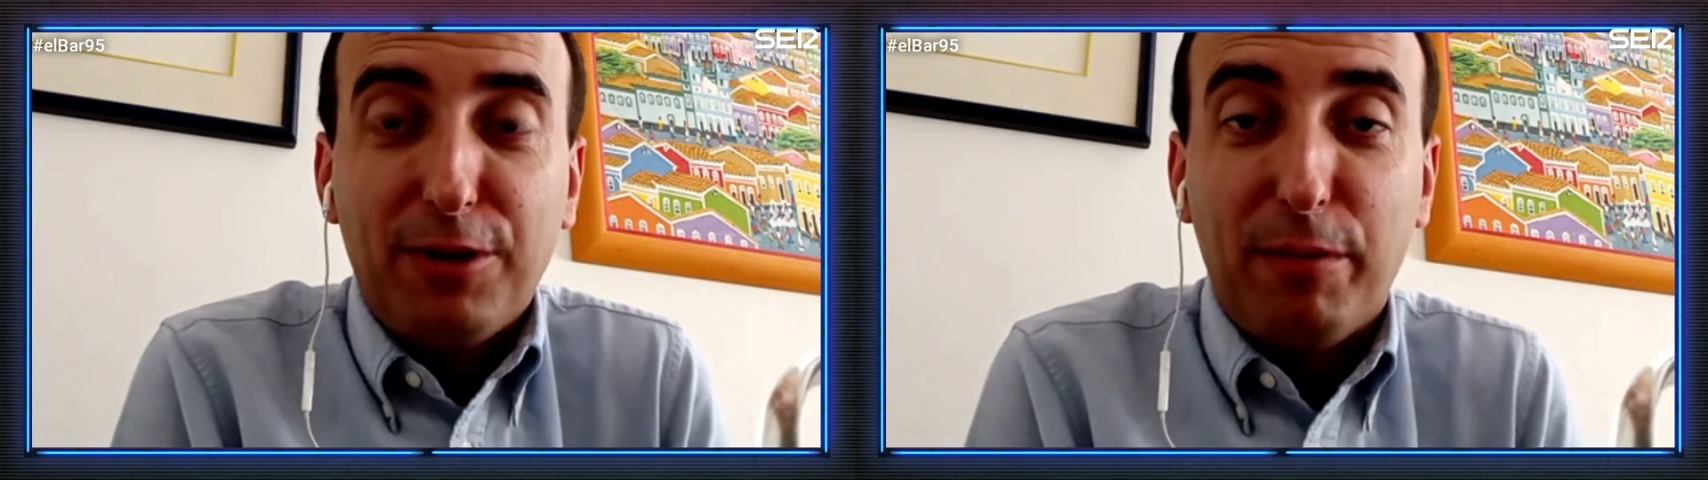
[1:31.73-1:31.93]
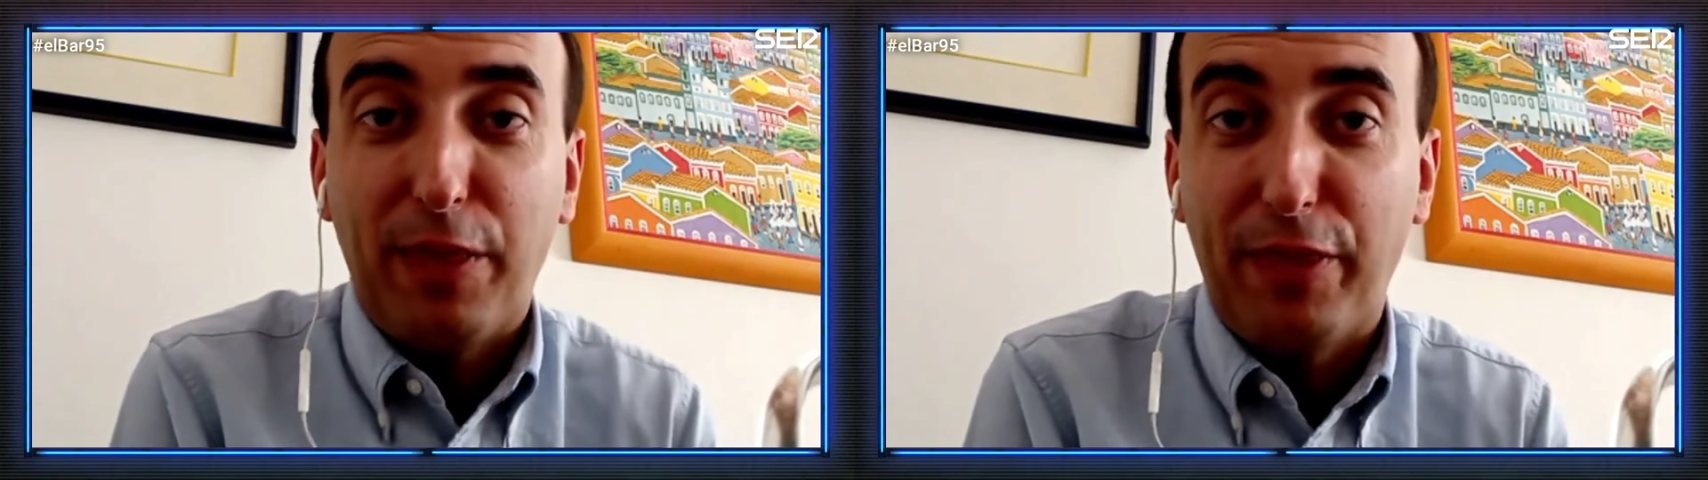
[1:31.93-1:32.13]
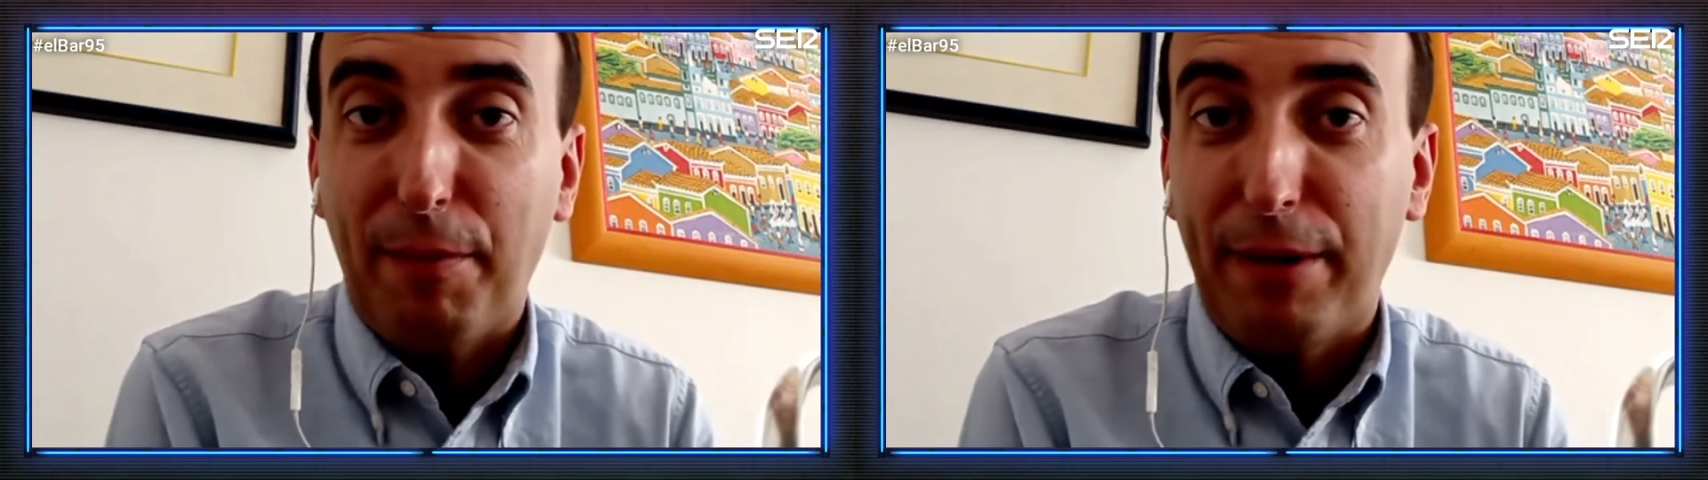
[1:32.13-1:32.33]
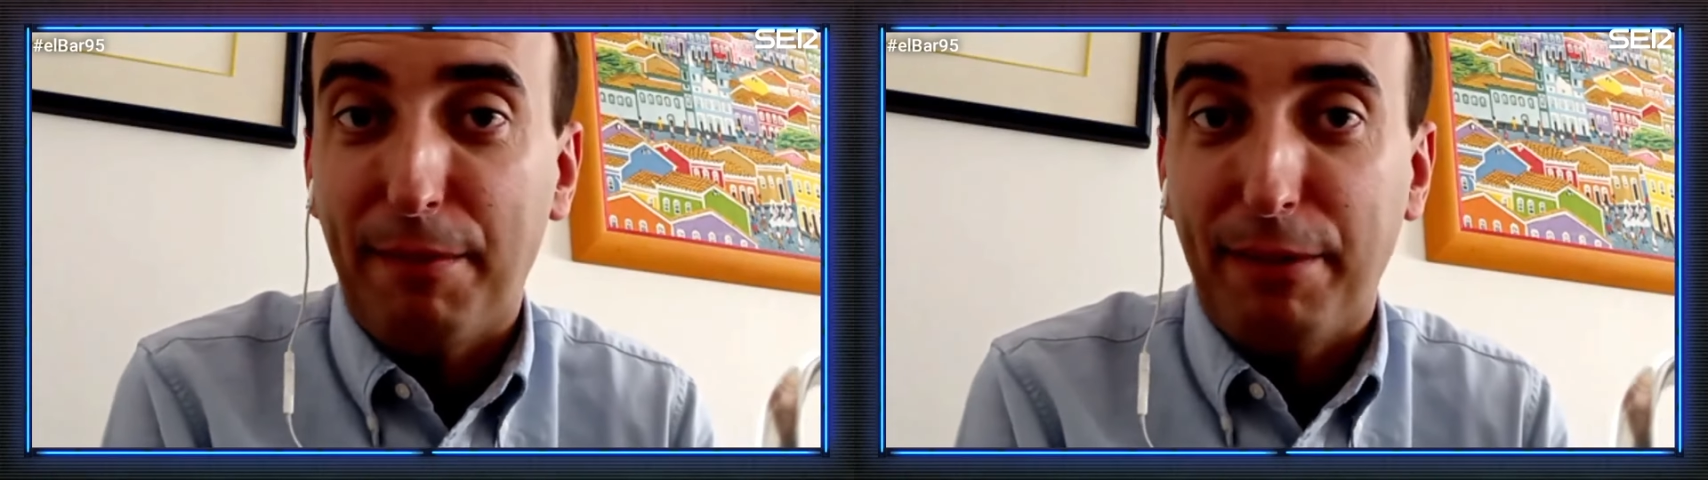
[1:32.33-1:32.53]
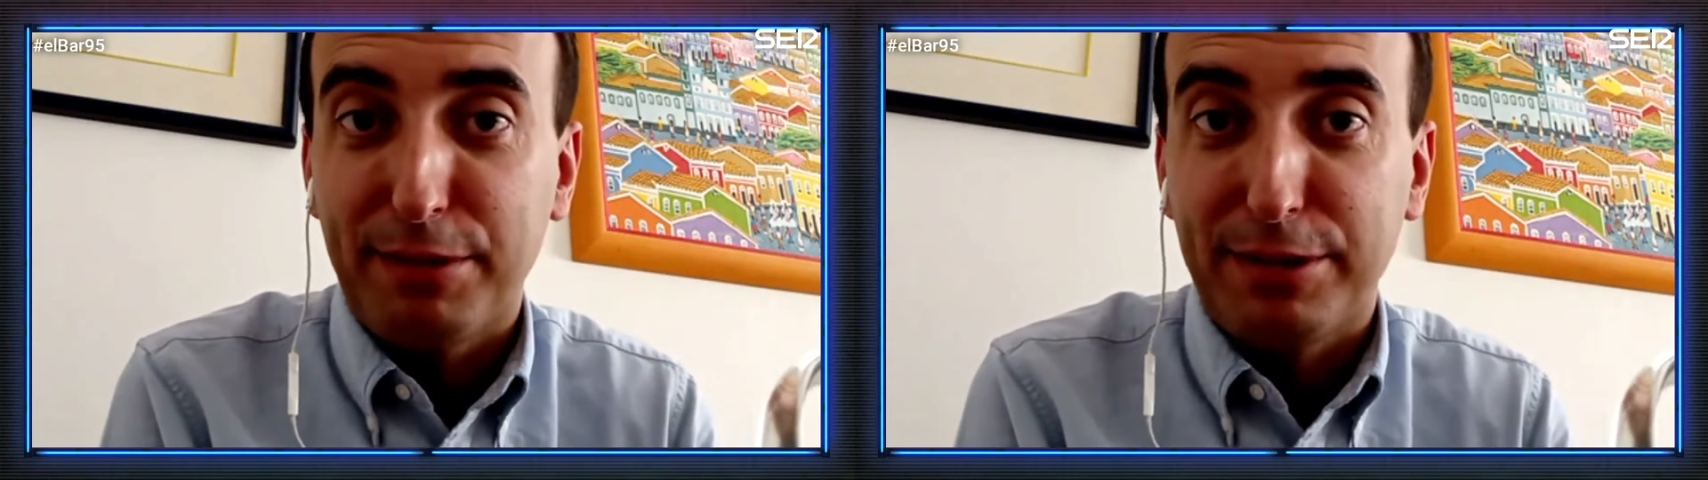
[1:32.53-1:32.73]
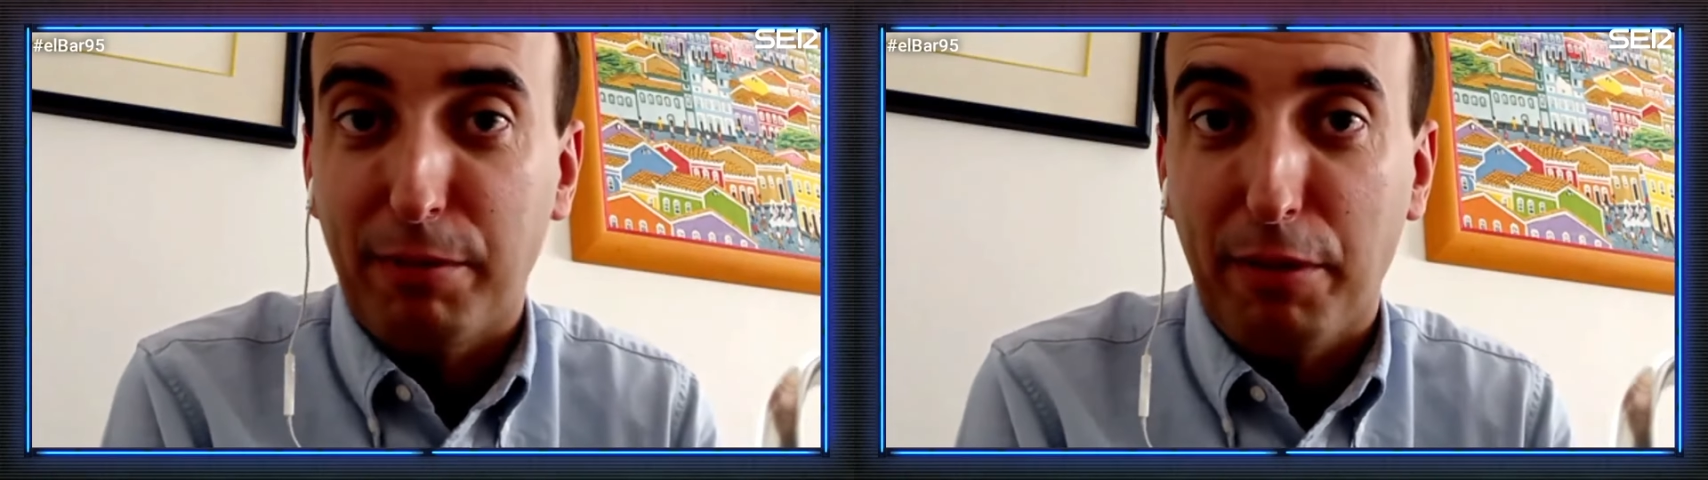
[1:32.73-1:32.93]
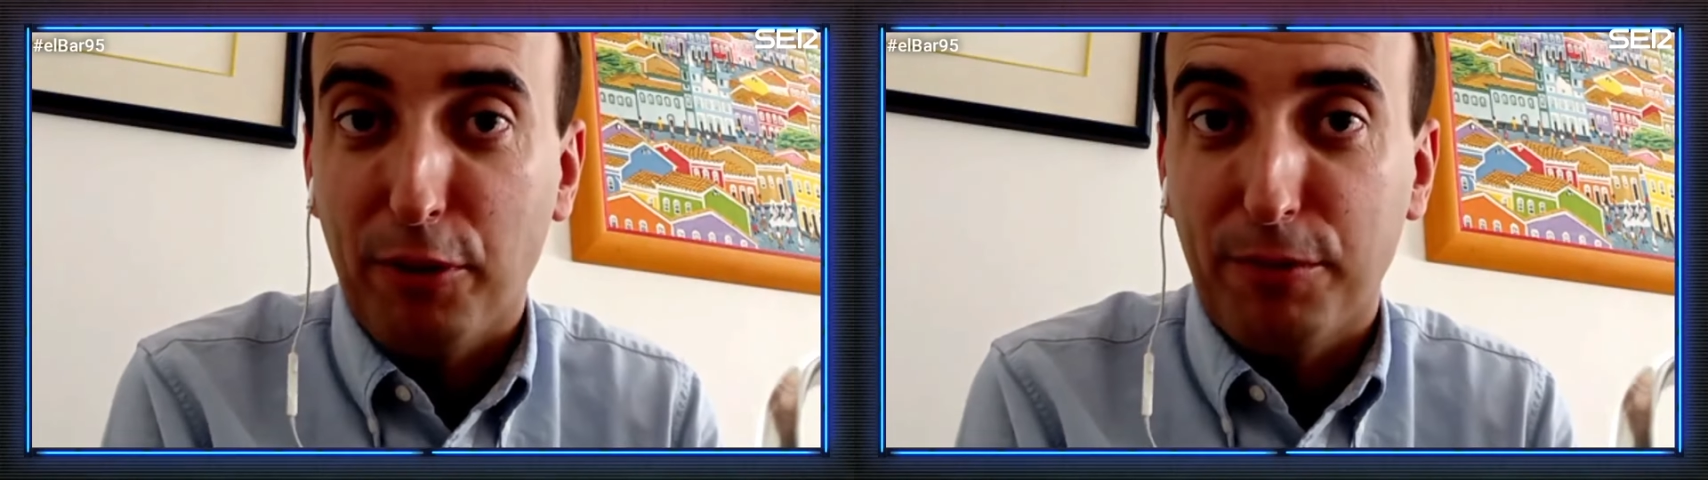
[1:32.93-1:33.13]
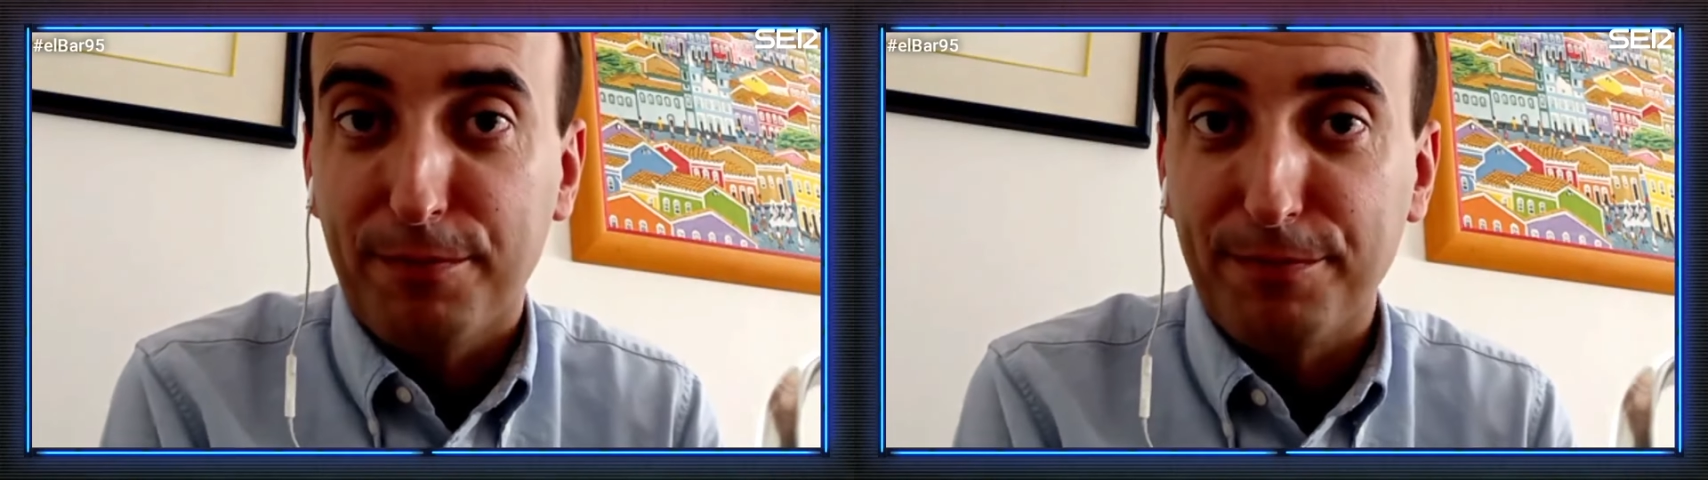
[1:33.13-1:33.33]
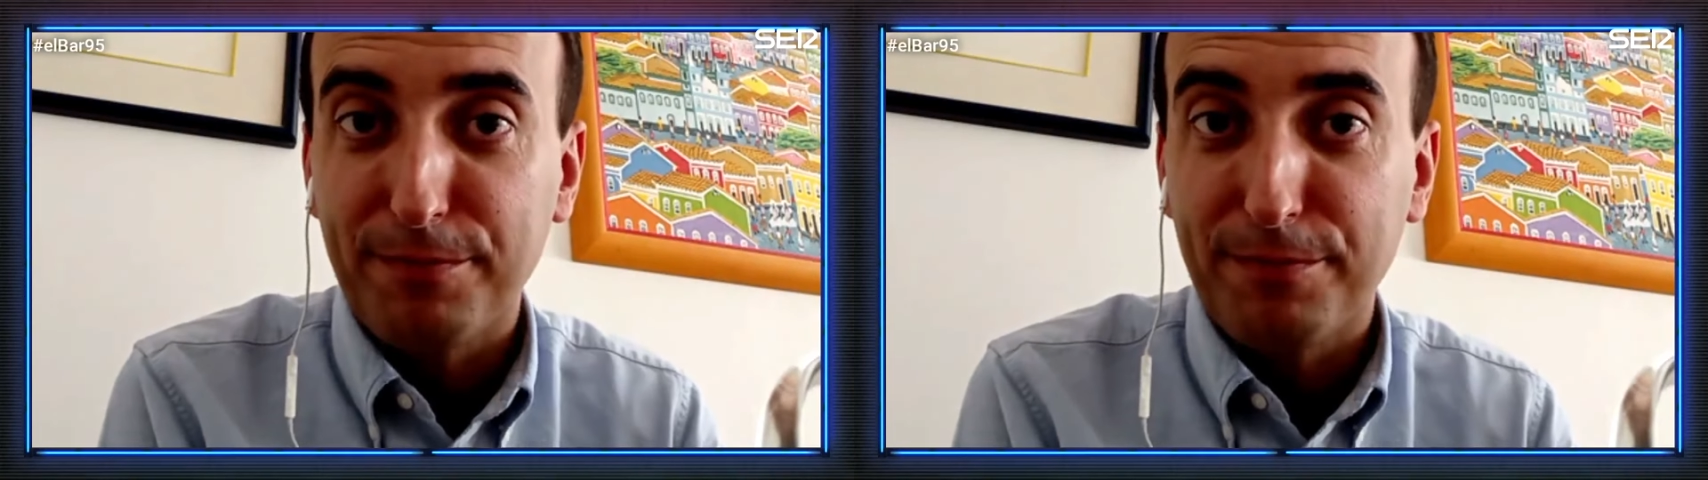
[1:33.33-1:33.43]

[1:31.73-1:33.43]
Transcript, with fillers: que es que no merece la pena más mi intervención.